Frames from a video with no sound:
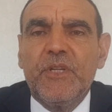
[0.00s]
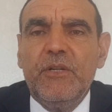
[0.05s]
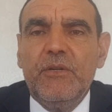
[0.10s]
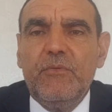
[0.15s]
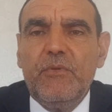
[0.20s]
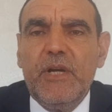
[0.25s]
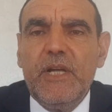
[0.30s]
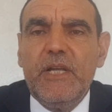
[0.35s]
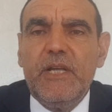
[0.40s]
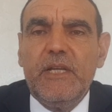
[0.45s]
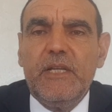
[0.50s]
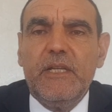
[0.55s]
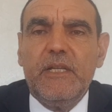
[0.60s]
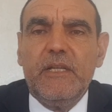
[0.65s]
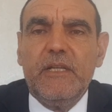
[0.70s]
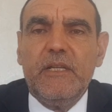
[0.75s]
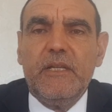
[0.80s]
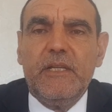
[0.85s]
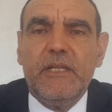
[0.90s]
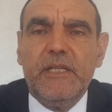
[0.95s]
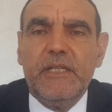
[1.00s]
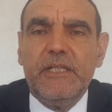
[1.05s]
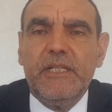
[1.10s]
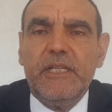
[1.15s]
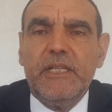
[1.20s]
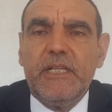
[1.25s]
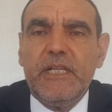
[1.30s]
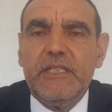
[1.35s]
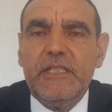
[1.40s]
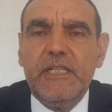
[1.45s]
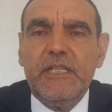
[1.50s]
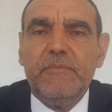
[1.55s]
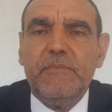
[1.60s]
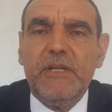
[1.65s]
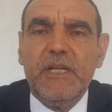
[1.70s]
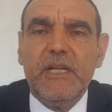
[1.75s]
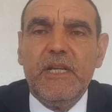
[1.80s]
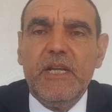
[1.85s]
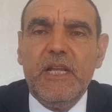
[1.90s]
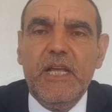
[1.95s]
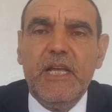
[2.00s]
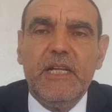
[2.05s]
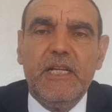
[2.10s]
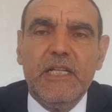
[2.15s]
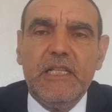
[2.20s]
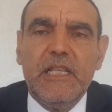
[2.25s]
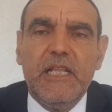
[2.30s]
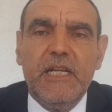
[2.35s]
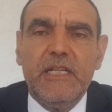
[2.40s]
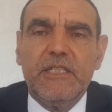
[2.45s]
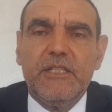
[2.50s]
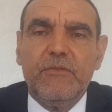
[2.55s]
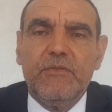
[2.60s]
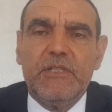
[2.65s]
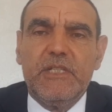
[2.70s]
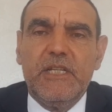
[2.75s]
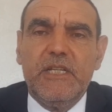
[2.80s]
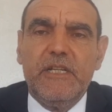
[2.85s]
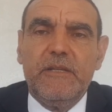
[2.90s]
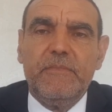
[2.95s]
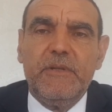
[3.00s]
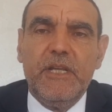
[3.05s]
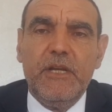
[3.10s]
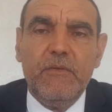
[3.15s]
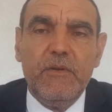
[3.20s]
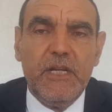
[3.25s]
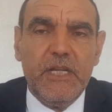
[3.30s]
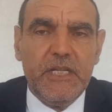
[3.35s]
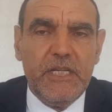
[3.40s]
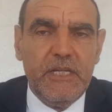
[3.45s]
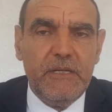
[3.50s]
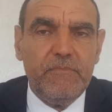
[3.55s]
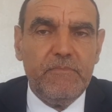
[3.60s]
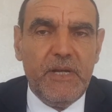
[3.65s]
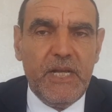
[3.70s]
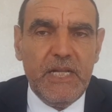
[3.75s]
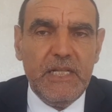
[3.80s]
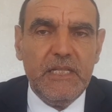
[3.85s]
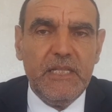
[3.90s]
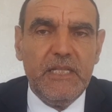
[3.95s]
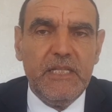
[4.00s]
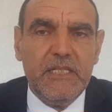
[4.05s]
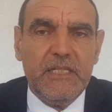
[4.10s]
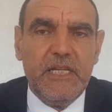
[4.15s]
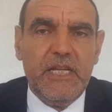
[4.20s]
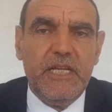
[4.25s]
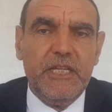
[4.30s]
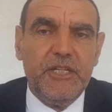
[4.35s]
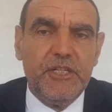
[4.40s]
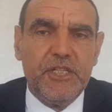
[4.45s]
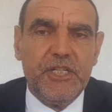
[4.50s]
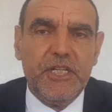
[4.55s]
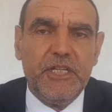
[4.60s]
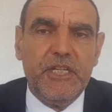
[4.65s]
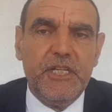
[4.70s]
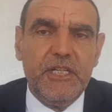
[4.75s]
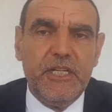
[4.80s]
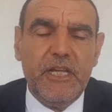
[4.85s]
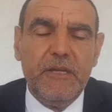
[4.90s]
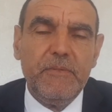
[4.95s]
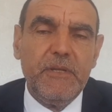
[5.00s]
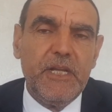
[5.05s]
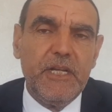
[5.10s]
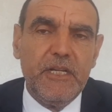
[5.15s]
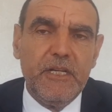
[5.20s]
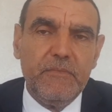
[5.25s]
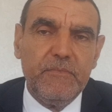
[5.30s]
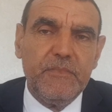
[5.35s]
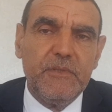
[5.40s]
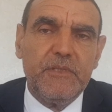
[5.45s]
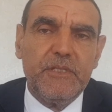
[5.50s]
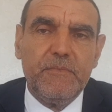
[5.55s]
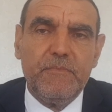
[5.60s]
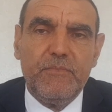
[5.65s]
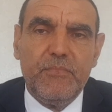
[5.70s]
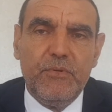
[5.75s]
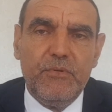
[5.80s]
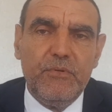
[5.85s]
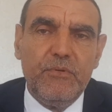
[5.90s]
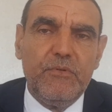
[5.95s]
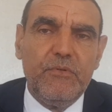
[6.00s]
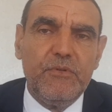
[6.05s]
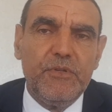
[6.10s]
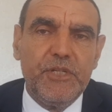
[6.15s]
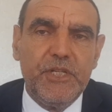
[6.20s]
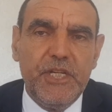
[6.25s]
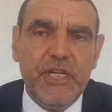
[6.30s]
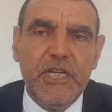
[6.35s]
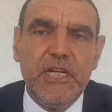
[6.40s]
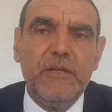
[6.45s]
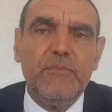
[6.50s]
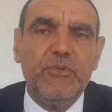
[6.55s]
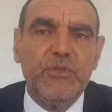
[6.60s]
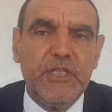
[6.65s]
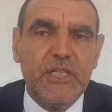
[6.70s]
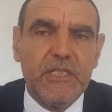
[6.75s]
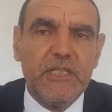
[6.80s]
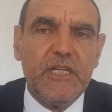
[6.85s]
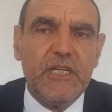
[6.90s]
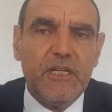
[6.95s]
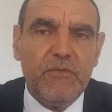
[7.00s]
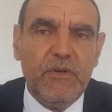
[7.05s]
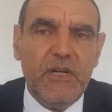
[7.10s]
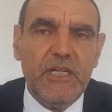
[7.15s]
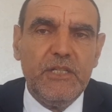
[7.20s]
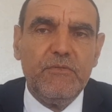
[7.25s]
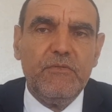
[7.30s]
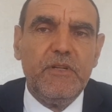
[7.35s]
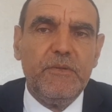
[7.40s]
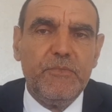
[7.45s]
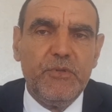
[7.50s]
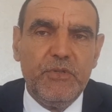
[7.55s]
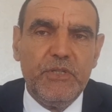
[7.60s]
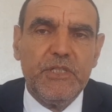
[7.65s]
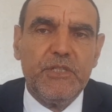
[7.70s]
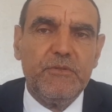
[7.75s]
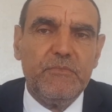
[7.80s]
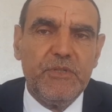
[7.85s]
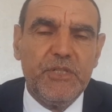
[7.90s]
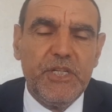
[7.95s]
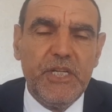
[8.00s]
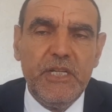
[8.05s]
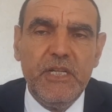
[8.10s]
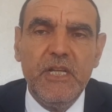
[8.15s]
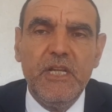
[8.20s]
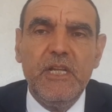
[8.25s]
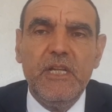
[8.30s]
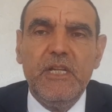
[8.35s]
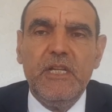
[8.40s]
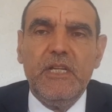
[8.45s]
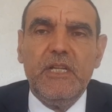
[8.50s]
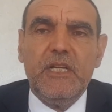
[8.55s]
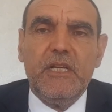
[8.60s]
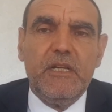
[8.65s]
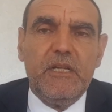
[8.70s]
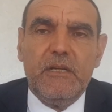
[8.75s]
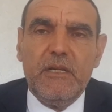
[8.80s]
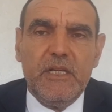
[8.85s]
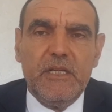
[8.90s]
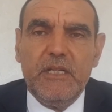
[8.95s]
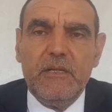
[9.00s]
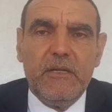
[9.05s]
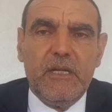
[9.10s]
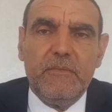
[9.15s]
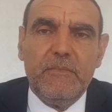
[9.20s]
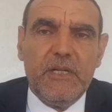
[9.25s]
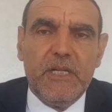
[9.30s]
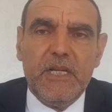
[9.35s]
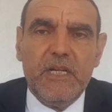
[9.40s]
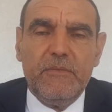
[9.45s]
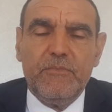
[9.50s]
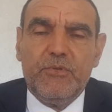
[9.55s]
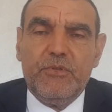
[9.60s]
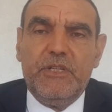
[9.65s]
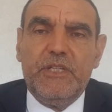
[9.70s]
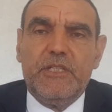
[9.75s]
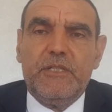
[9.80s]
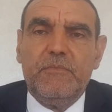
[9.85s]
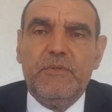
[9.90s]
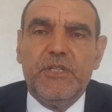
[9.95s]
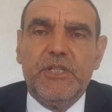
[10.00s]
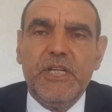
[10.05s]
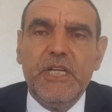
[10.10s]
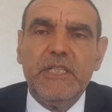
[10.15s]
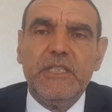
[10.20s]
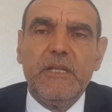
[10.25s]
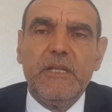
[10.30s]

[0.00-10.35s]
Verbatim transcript: ويعني آه، كثير من الحالات الآن توصلنا بها ولكن بعض النساء يشتكين بأنهم تبعوا كل شيء لمدة سنوات ولم يحسوا بشيء المرأة لم تحس بشيء